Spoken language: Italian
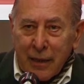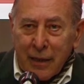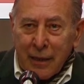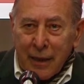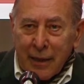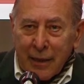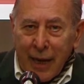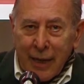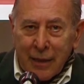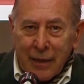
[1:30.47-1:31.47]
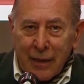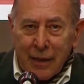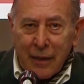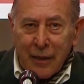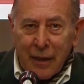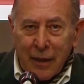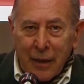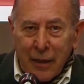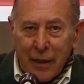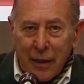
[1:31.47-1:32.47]
dei, candidati
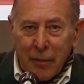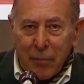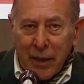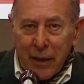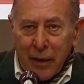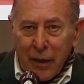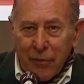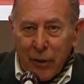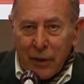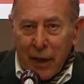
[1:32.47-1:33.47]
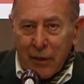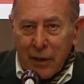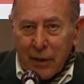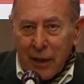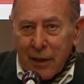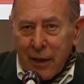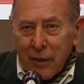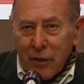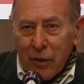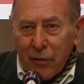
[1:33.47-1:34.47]
eh, per affrontare una
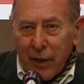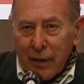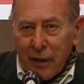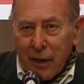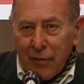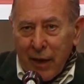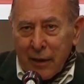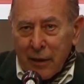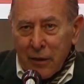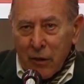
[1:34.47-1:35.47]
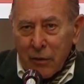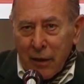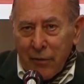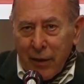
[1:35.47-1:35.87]
serie di lezioni fatte dai vari,